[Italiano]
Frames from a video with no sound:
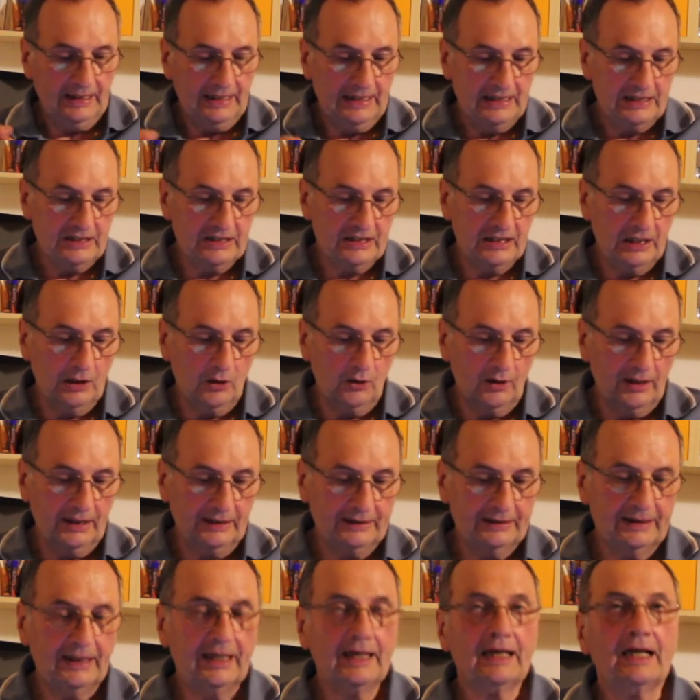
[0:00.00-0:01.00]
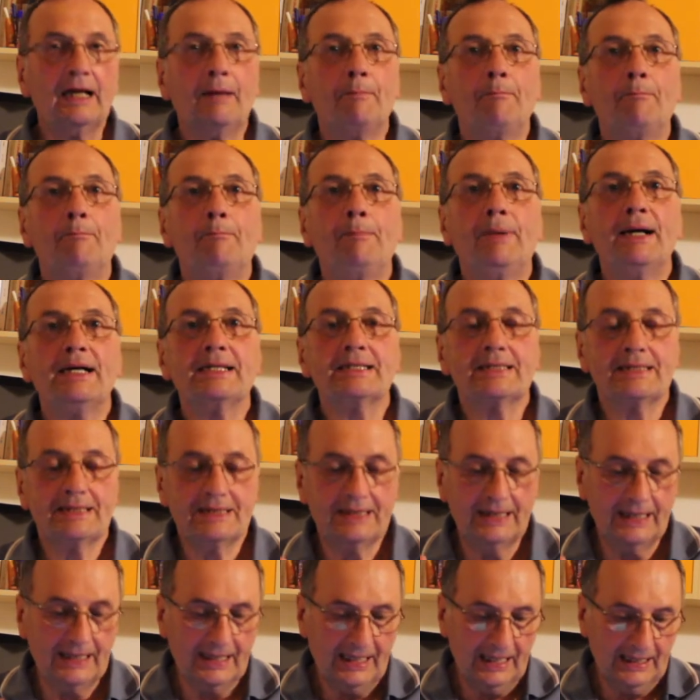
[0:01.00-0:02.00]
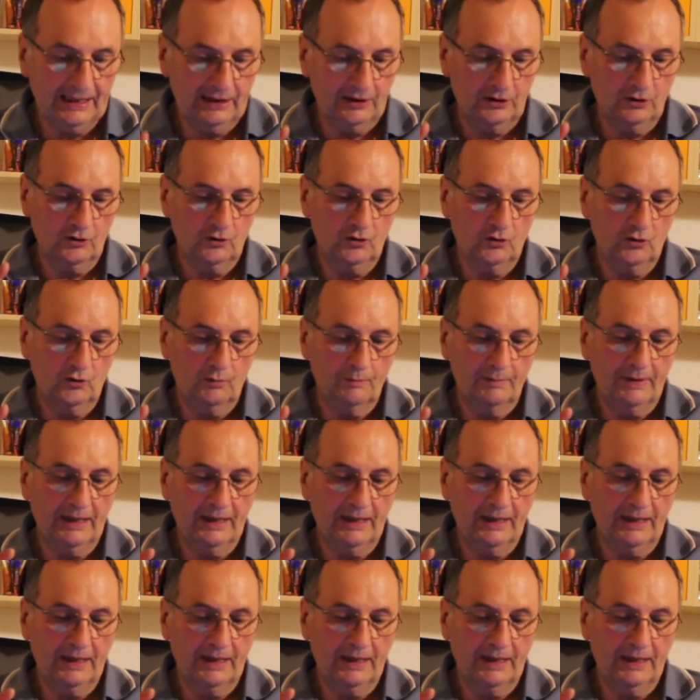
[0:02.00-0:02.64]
Il cielo e la terra passeranno,